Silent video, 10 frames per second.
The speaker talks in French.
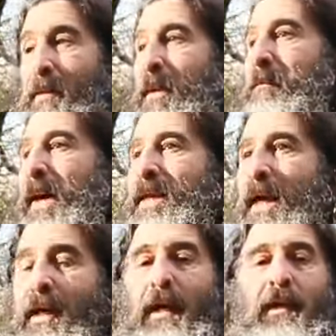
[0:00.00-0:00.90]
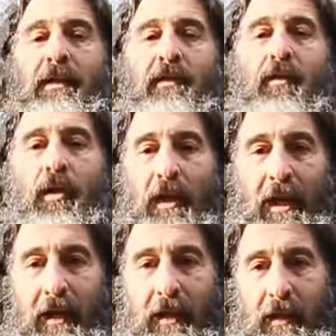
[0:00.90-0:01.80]
De la même manière, quelqu'un est en
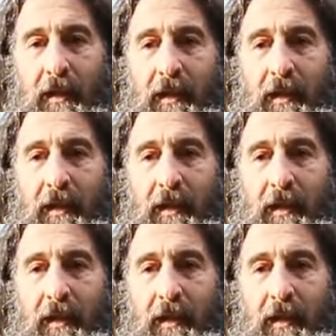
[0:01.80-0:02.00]
colère,